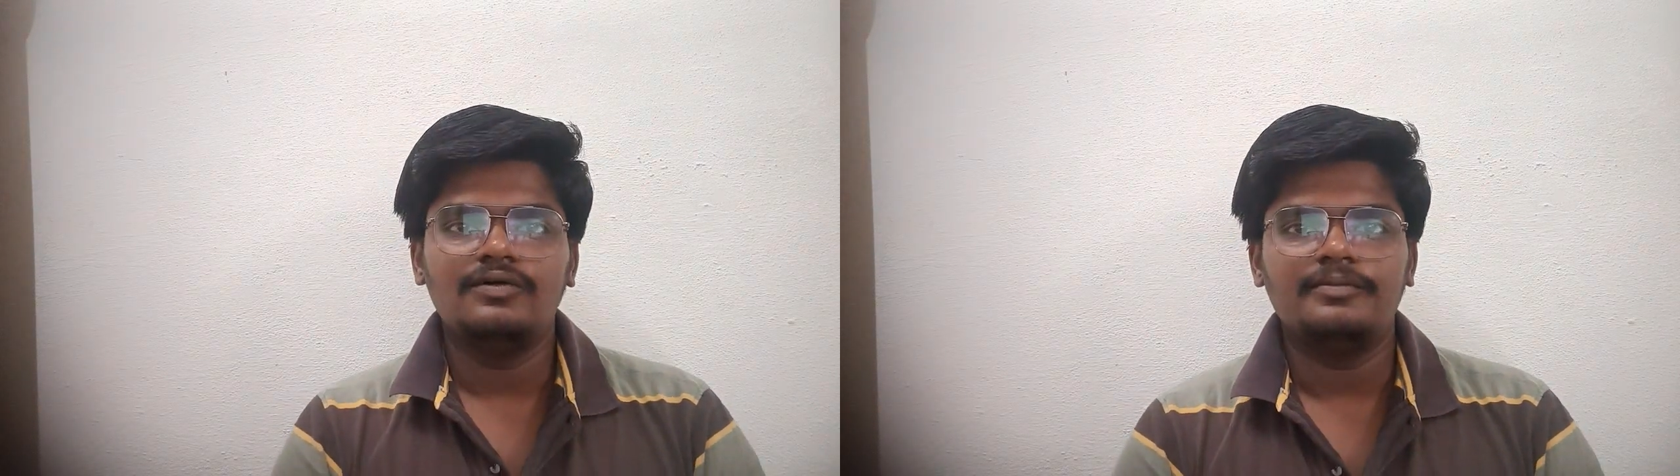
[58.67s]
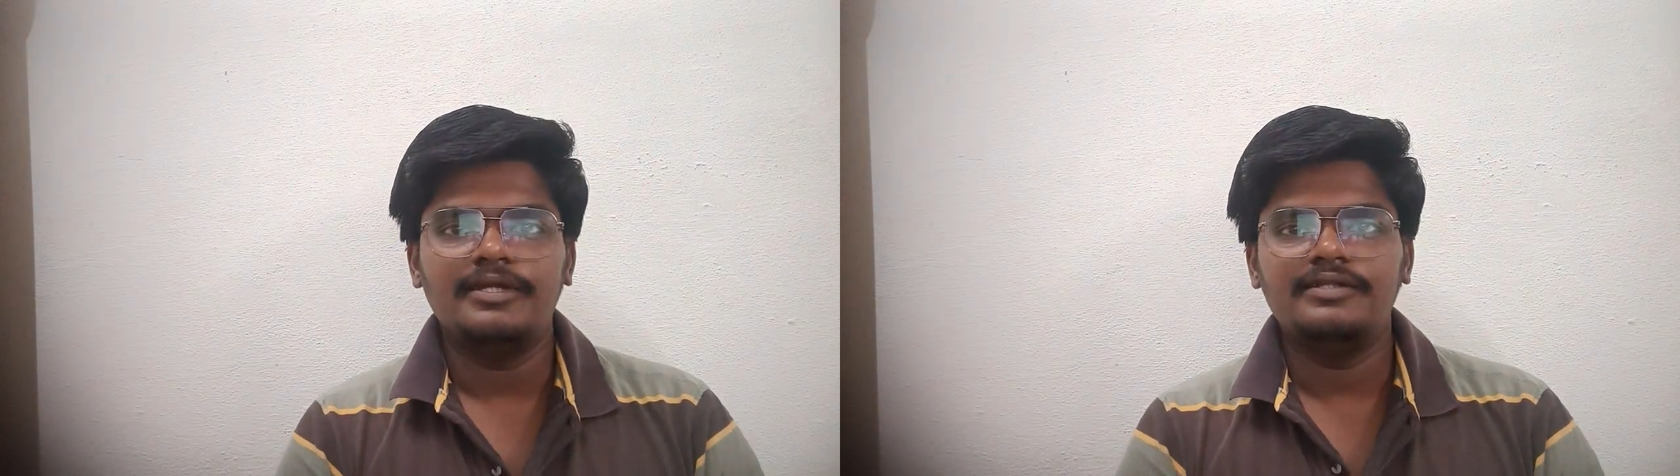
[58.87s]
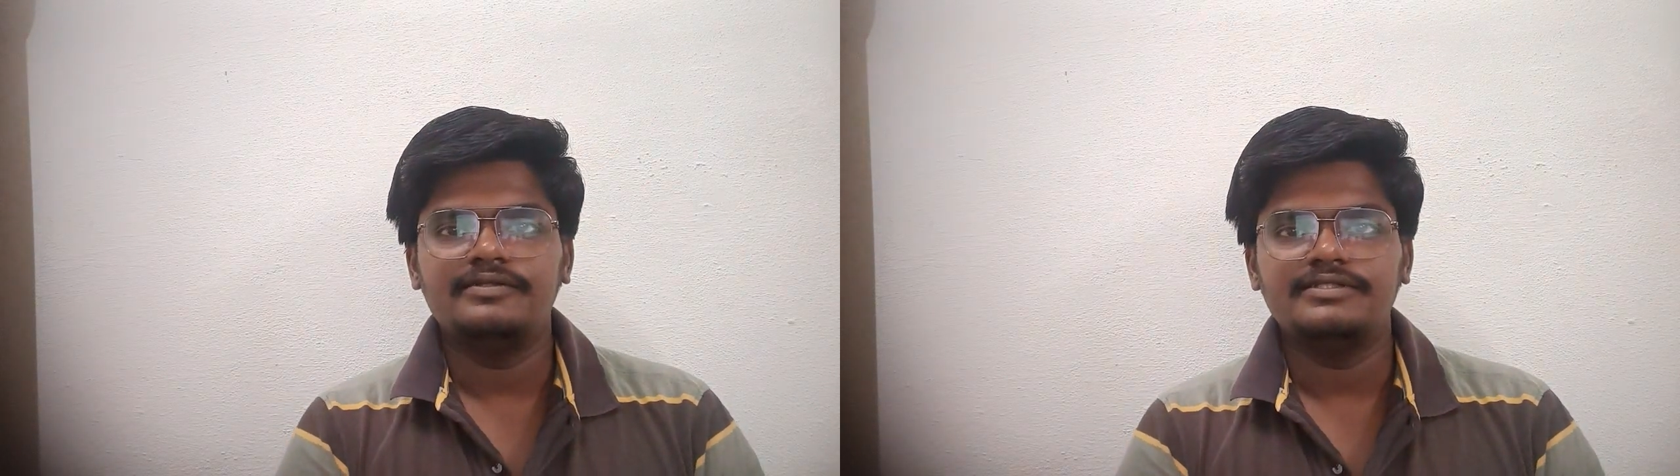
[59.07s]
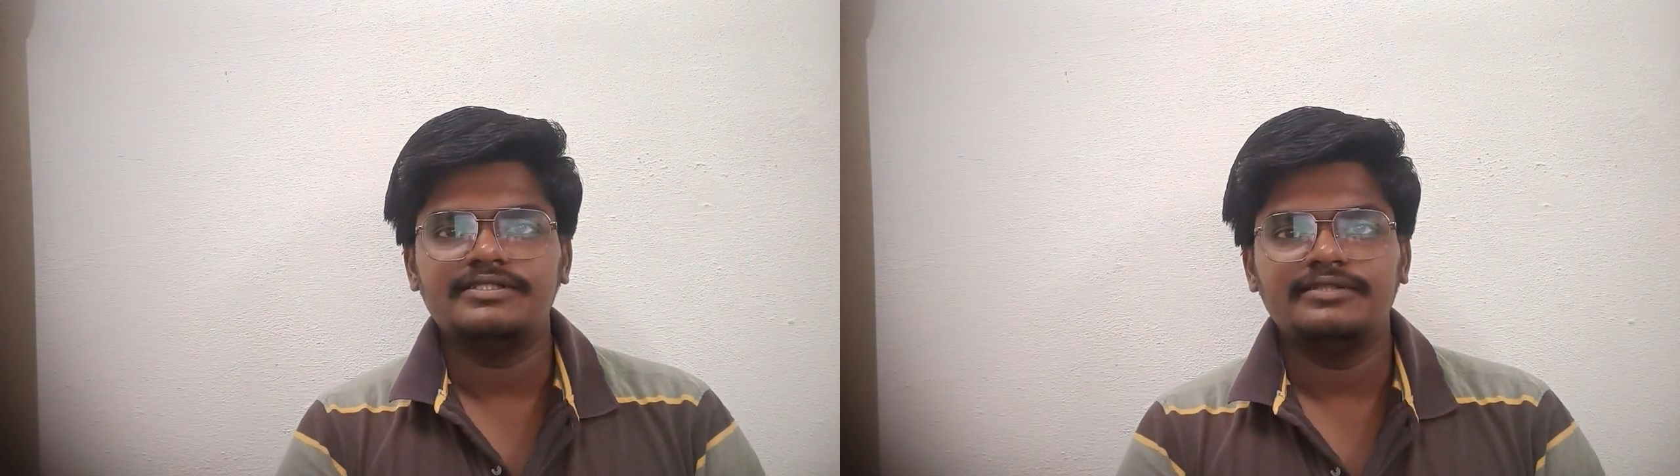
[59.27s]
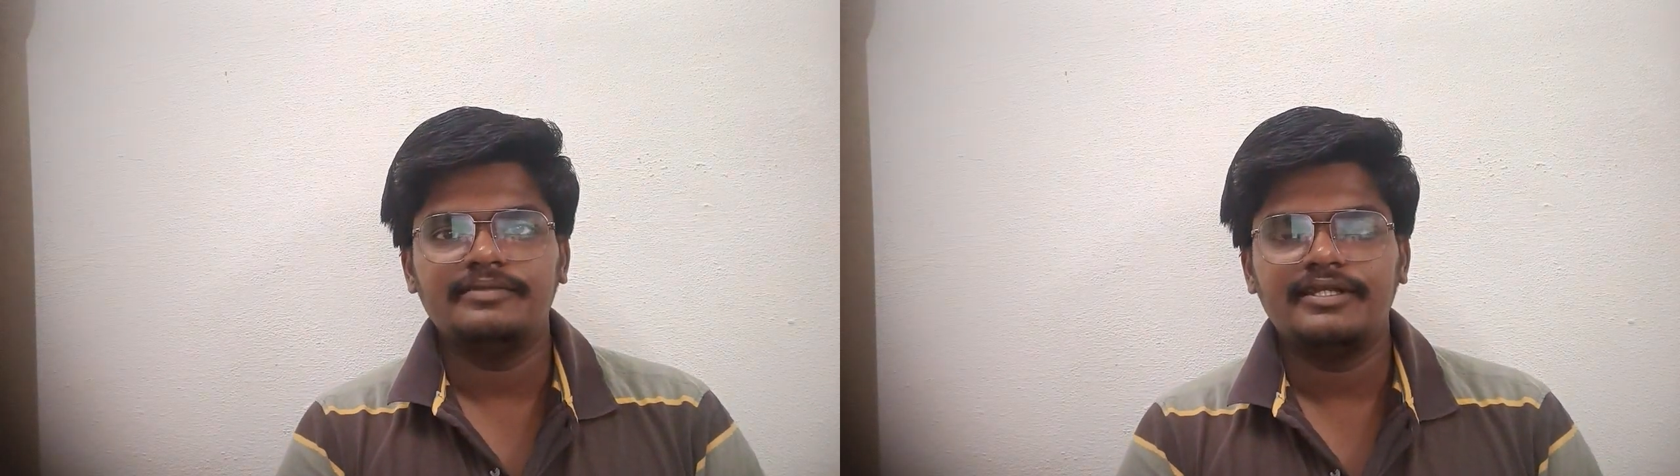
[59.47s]
ஒரு மெயில்
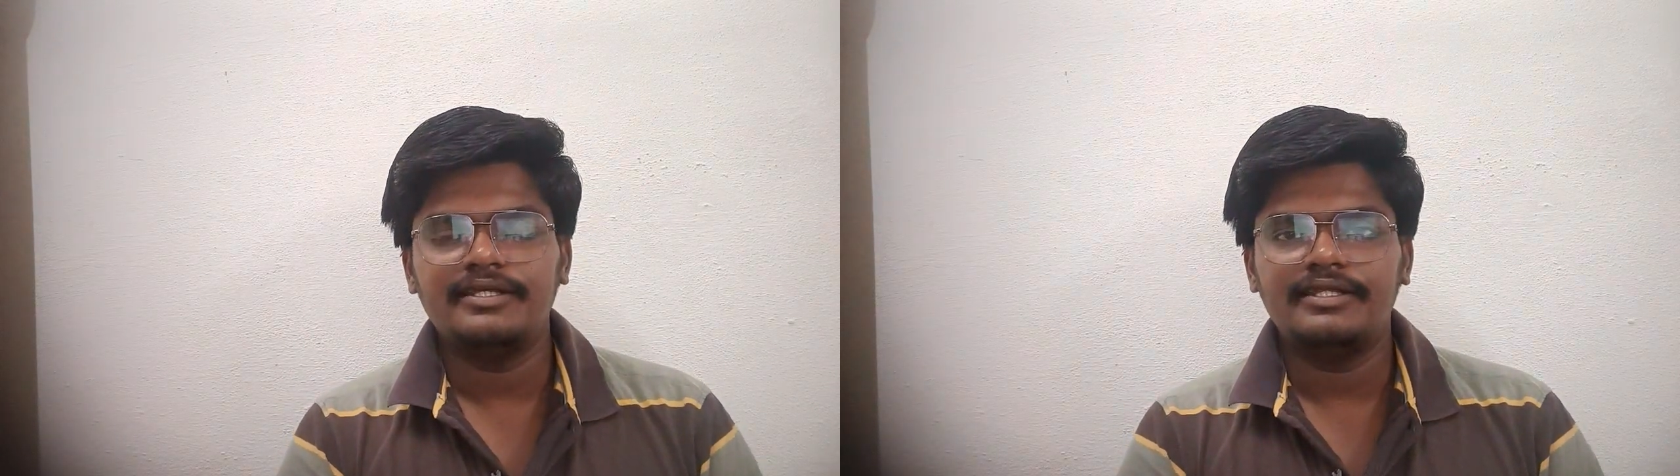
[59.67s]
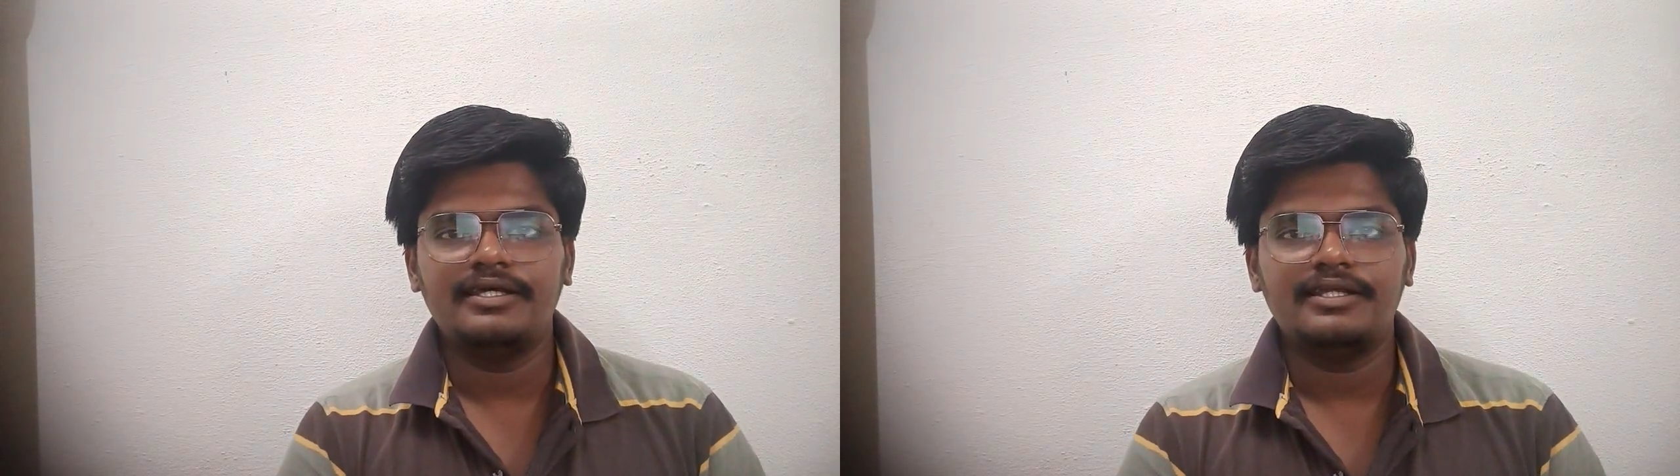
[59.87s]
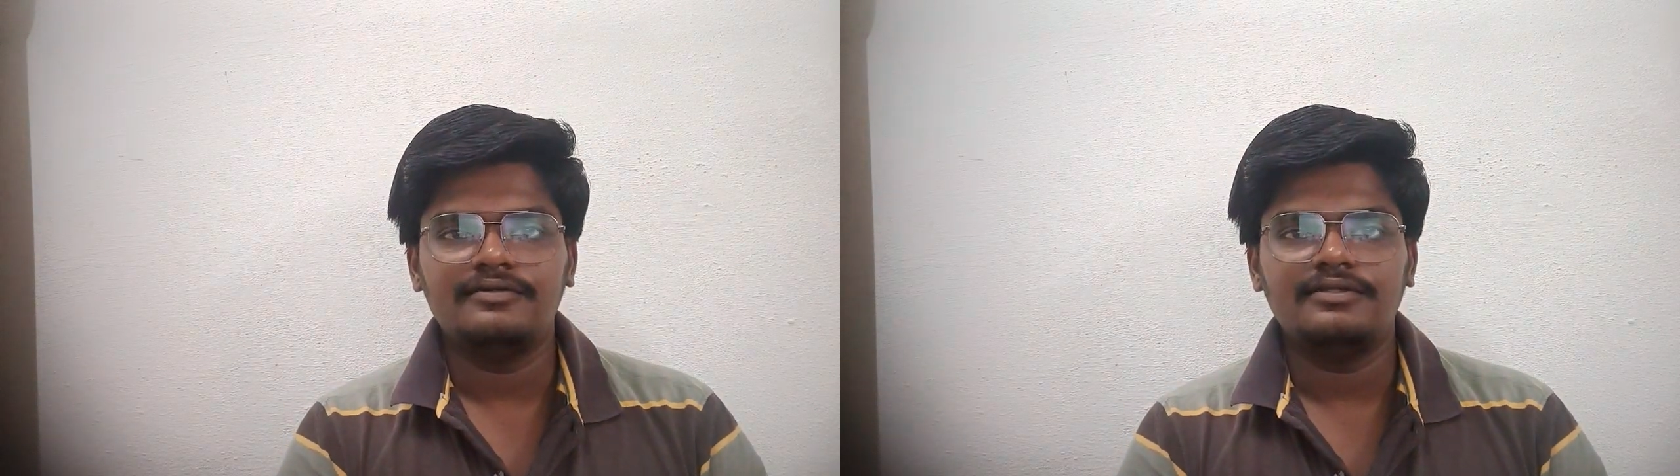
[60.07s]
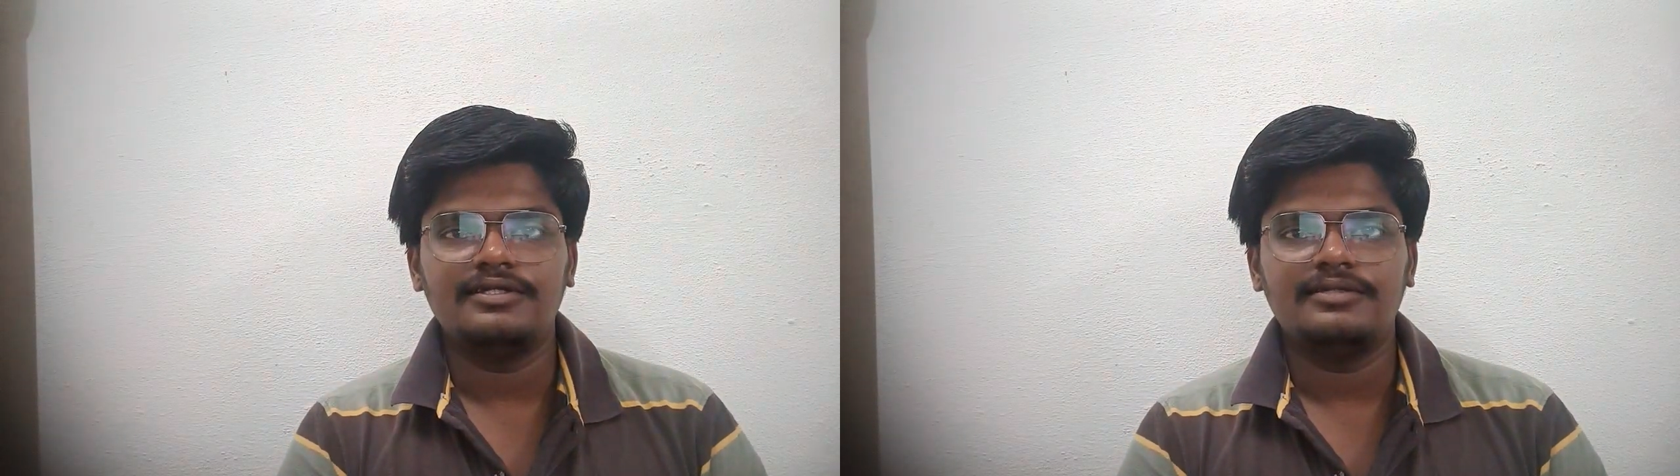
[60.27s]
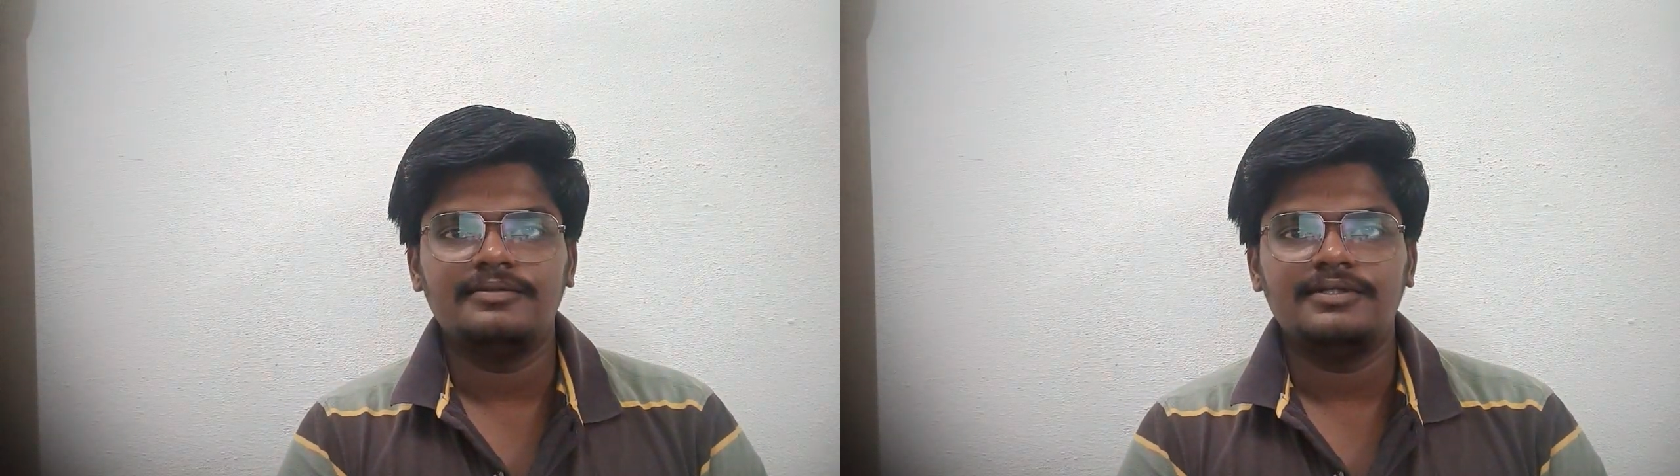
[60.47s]
வந்துச்சு இந்த மாதிரி நேரில் வந்து அட்டன்